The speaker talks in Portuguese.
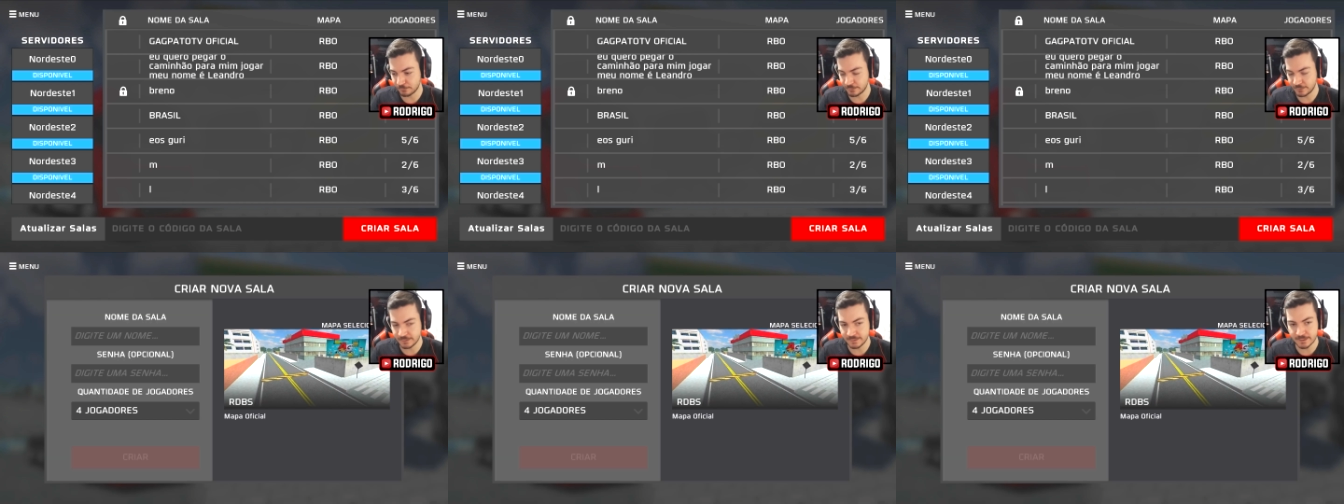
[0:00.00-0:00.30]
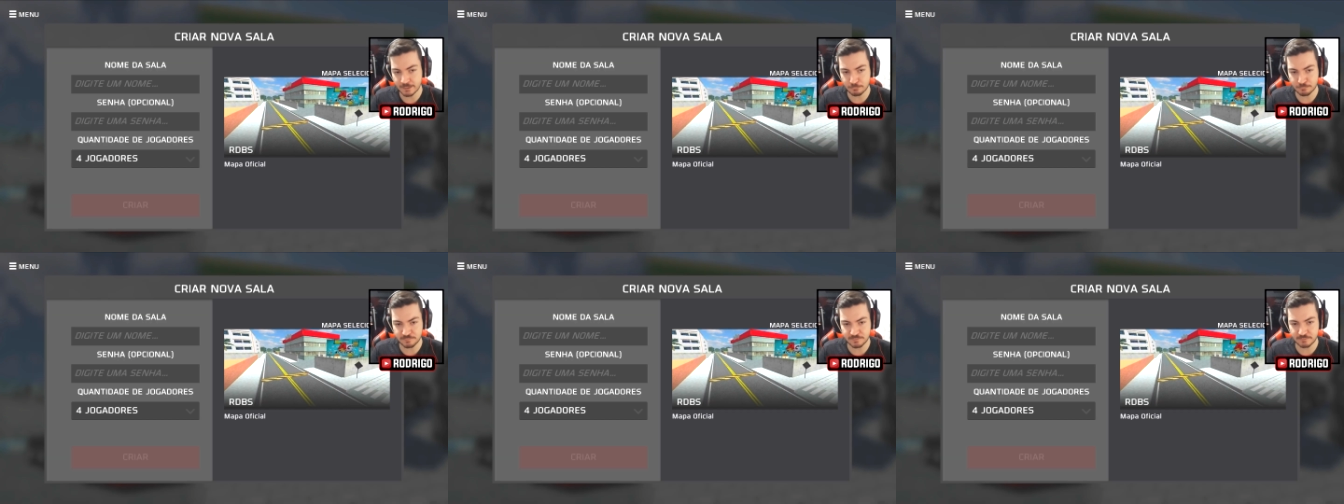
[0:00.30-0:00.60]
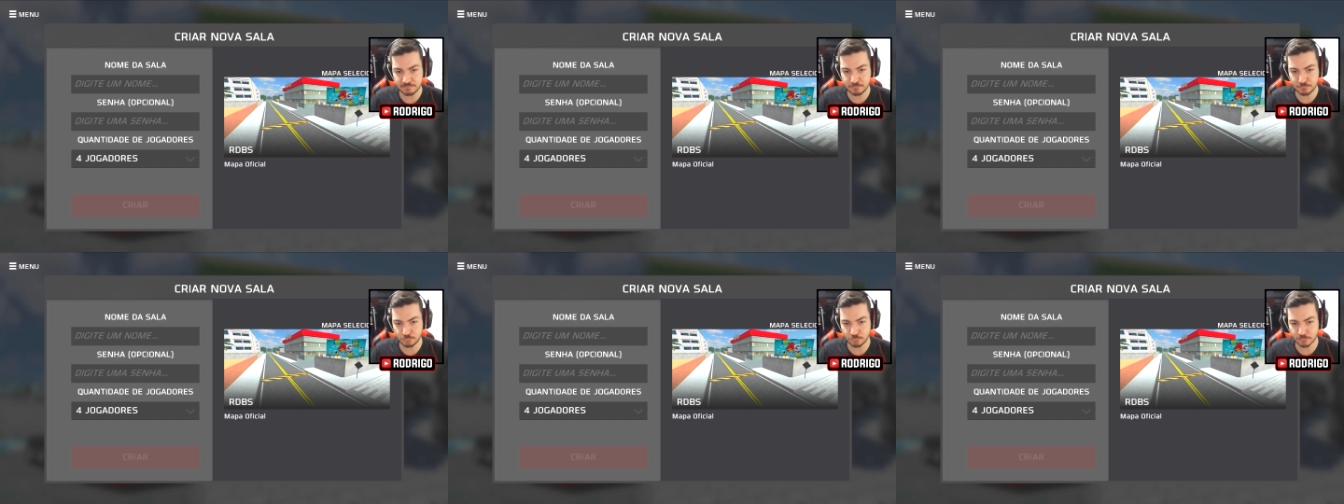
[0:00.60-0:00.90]
ó, criar um
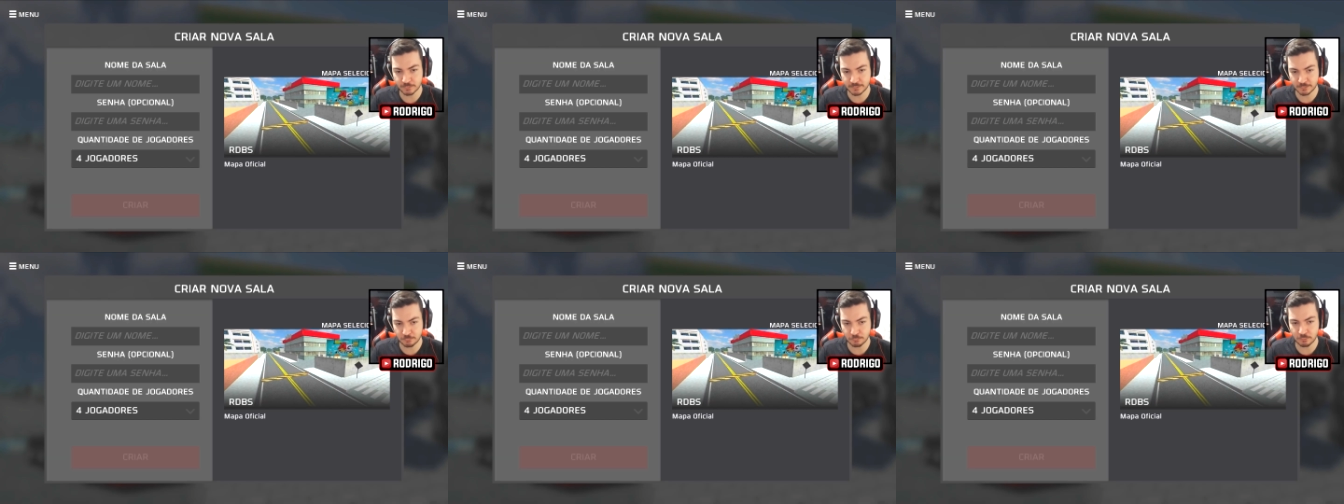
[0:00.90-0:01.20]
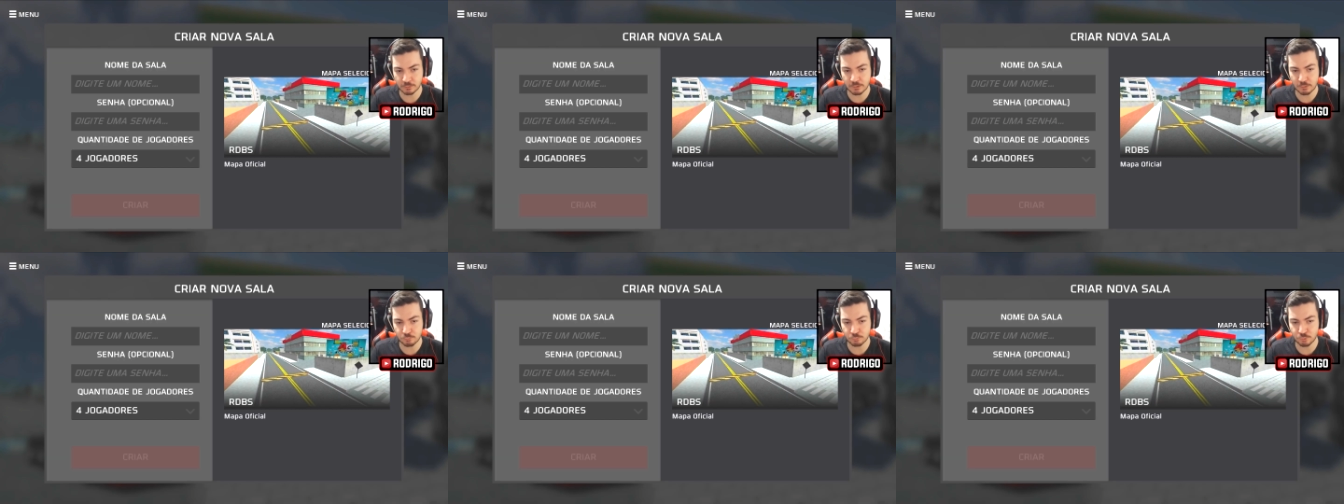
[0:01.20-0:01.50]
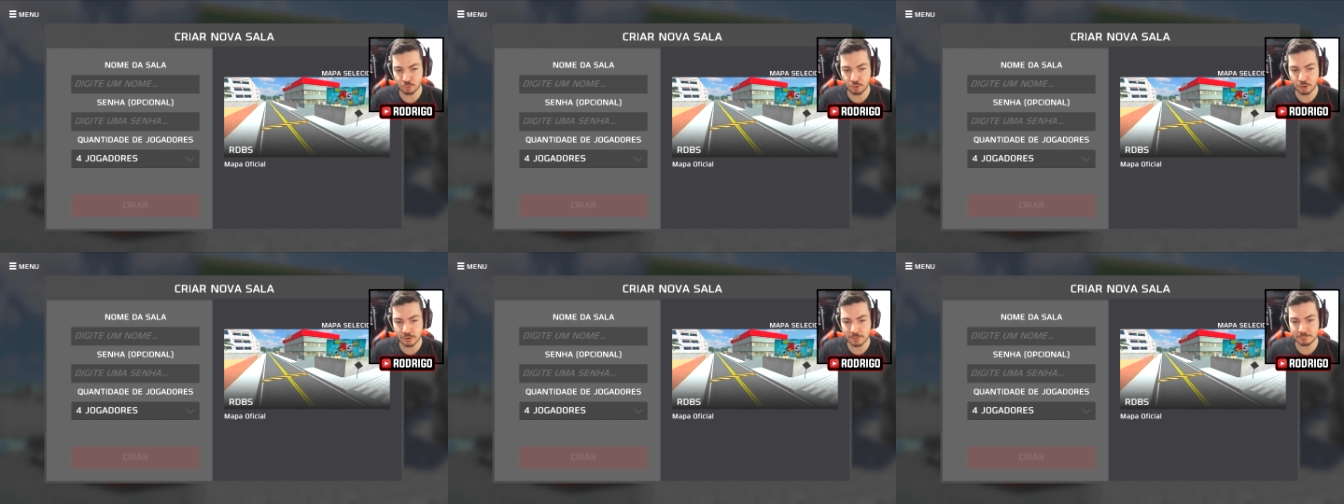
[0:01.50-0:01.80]
servidor aqui, colocar o um
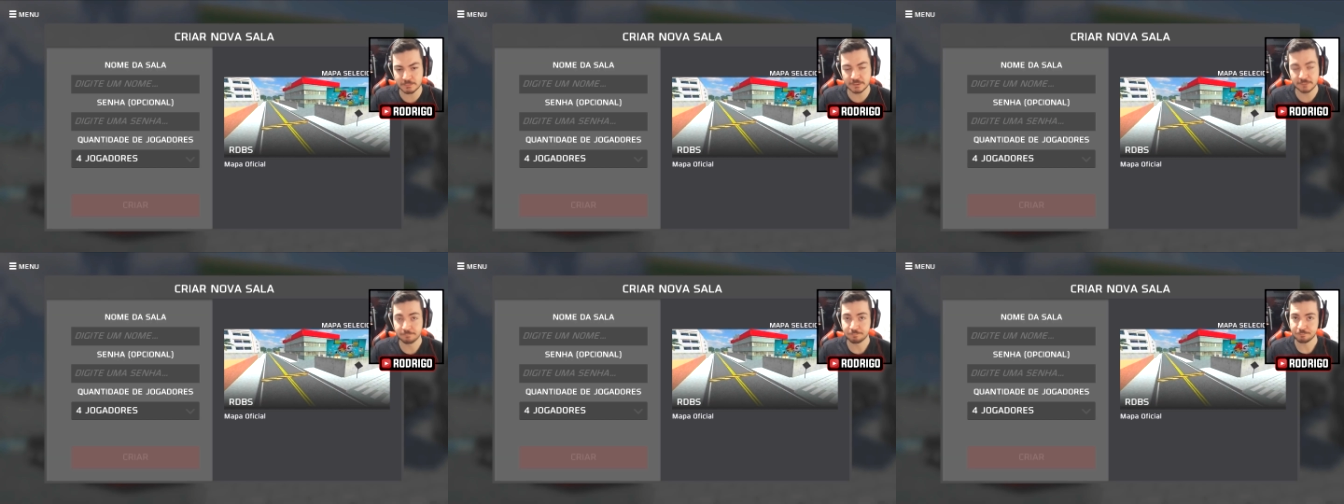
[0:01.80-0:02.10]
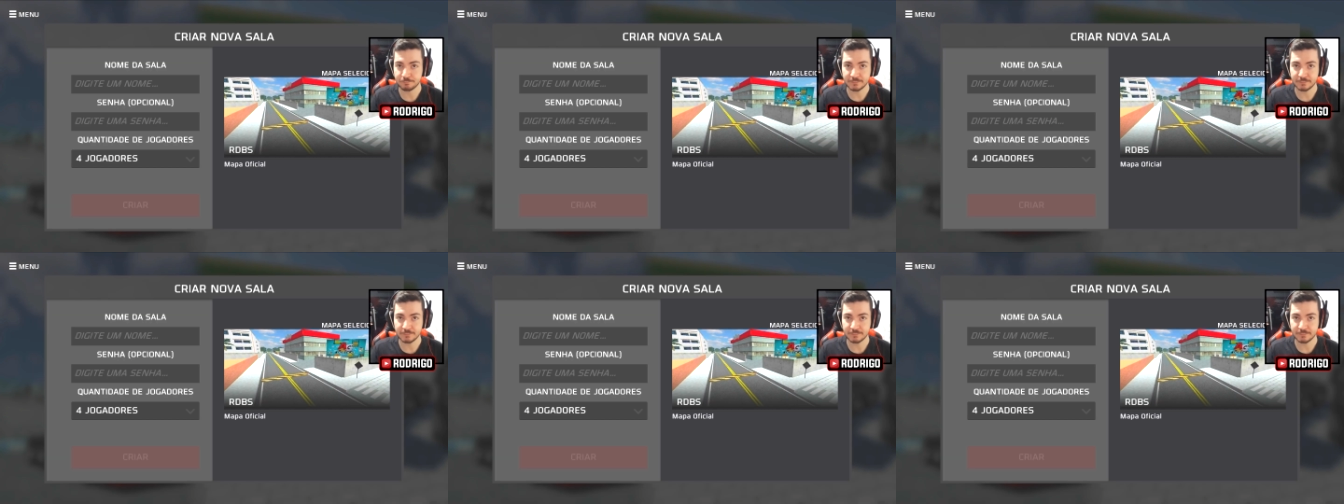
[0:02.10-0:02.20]
nome,